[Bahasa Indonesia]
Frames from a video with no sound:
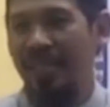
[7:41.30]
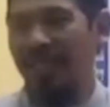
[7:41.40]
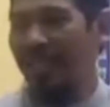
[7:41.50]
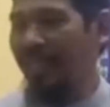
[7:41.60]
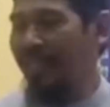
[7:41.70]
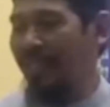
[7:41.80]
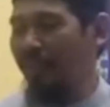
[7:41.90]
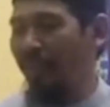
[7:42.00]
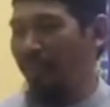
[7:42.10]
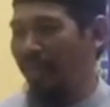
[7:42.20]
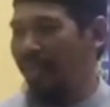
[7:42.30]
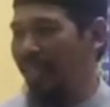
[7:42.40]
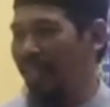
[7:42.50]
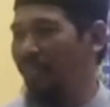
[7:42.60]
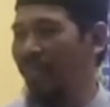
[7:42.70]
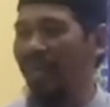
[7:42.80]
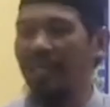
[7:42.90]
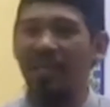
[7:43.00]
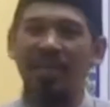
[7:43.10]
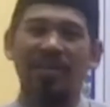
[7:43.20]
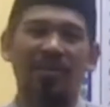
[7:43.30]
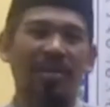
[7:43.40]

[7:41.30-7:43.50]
kita memang tidak melihat Allah,